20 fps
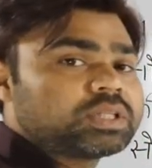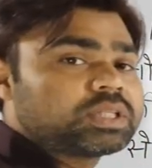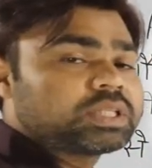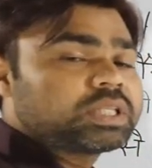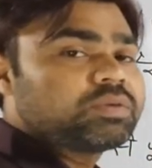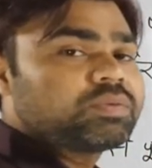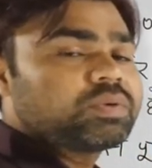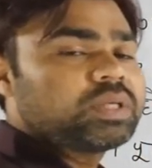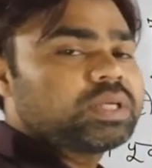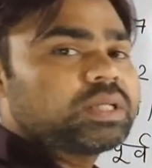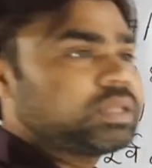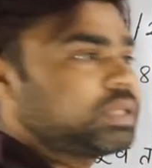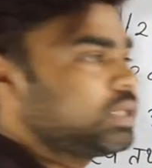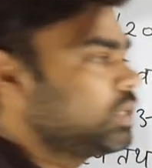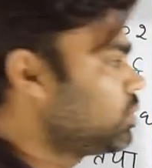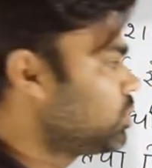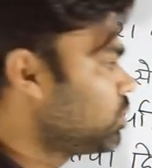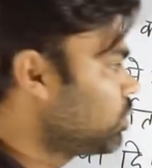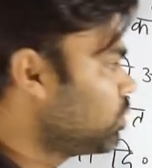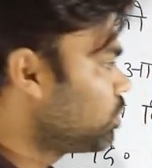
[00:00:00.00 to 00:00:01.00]
इसकी वजह से
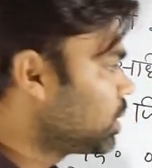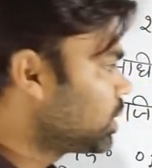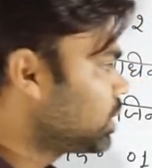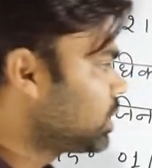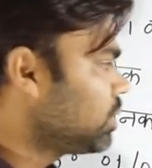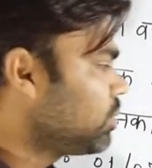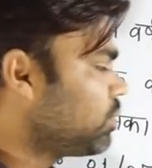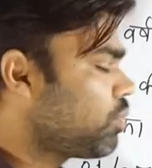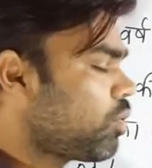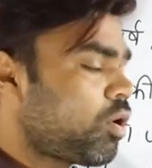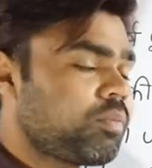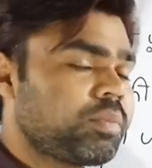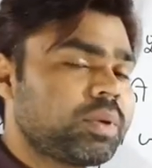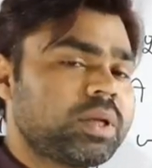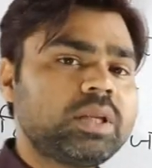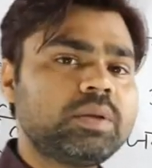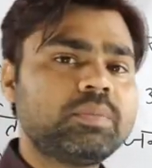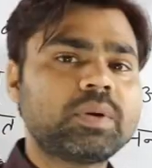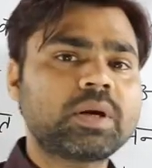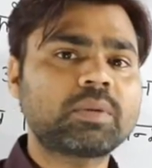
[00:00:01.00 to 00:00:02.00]
जो बच्चे फॉर्म ही
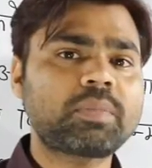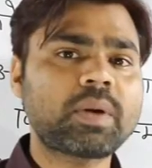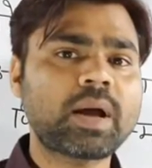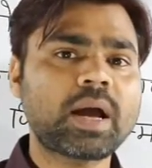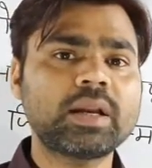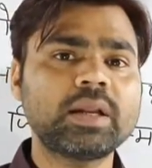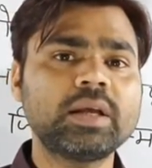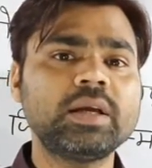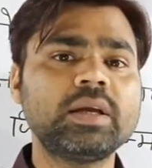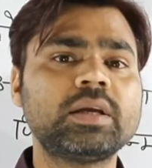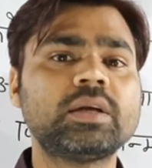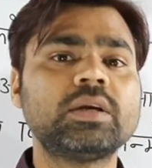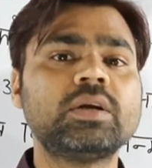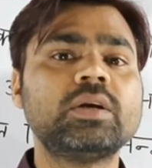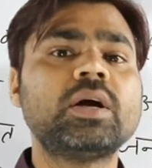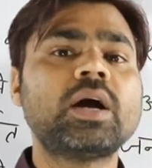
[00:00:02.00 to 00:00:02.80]
नहीं भर पा रहे हैं